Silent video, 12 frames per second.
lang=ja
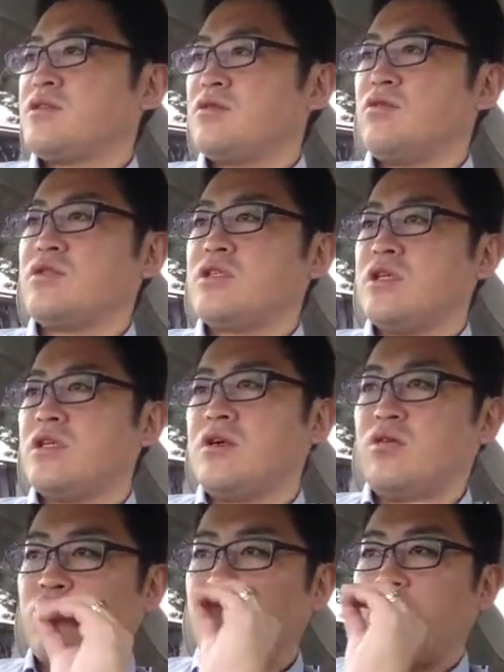過ごしていただ
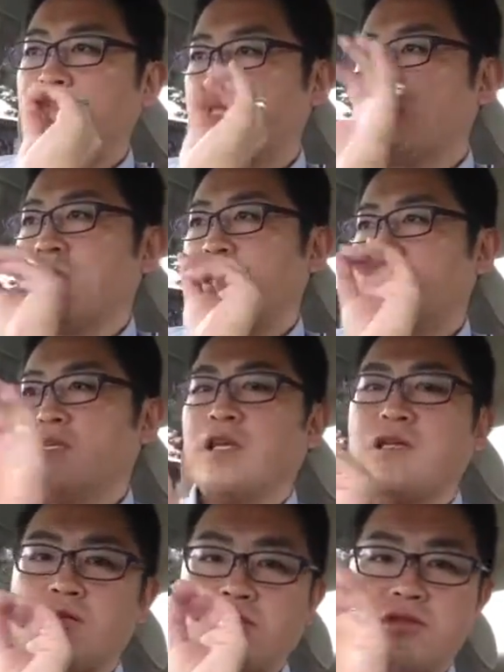く言葉を発していただき
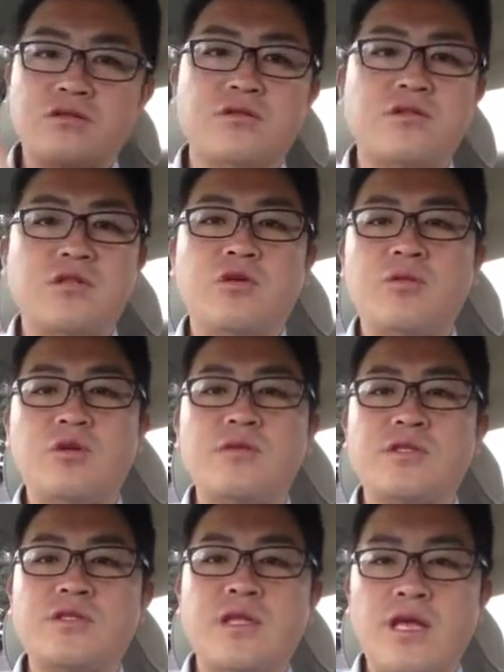たいというふうに思い
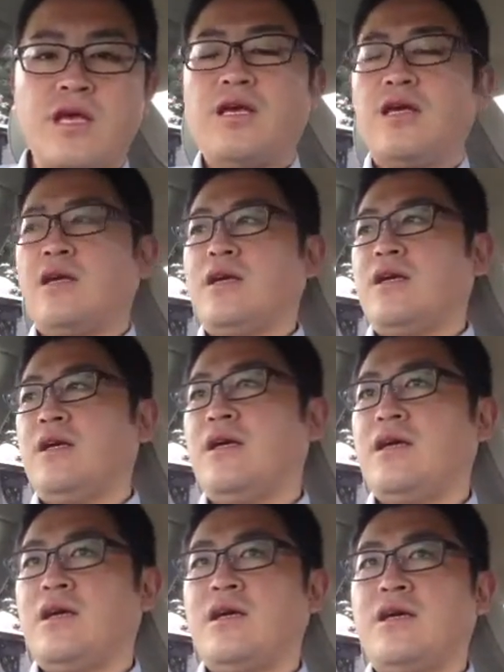ますんでね、
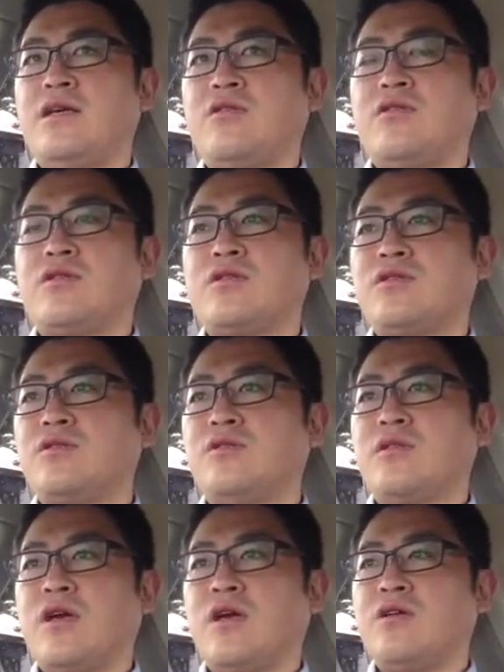えー、よろしく
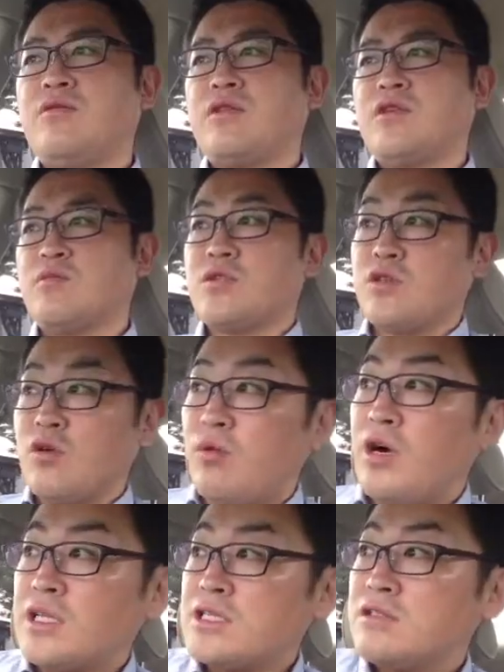お願いをいたします今日
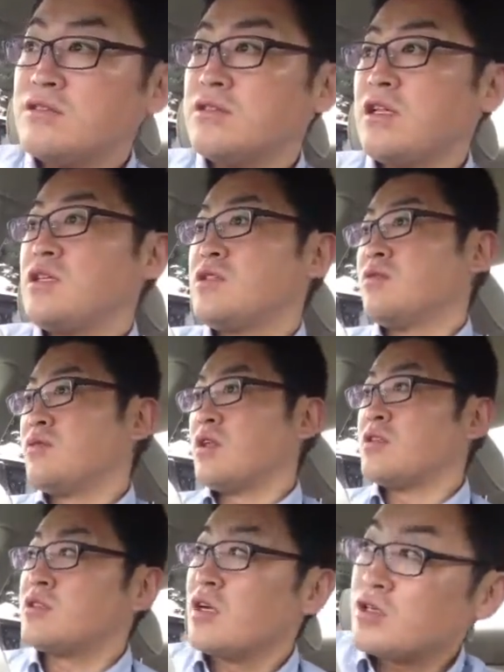も暑くなりそうな
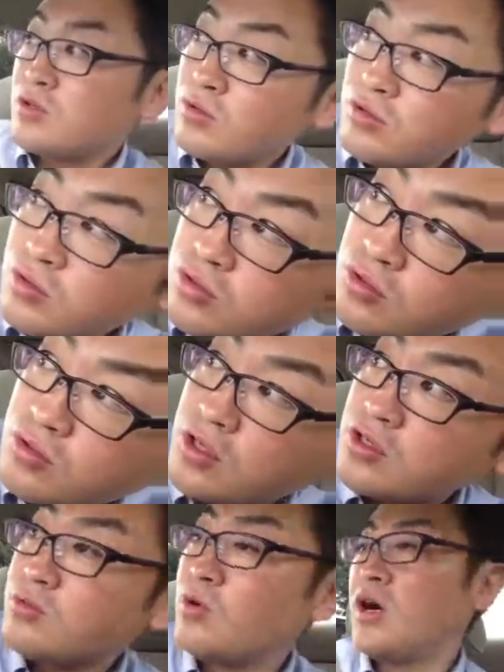んですが今日ちょっと
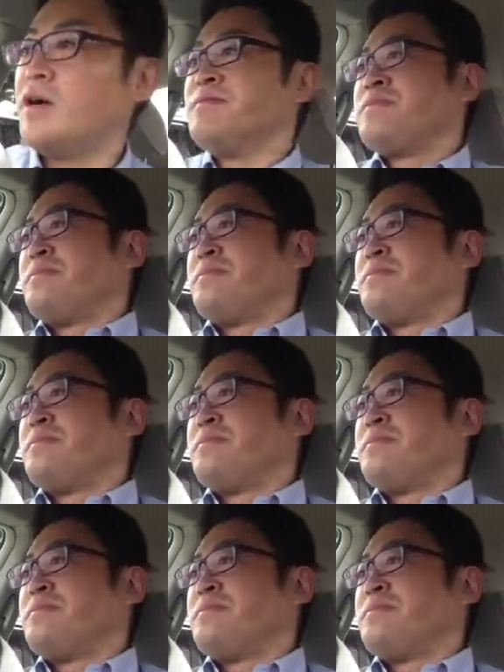ね雲が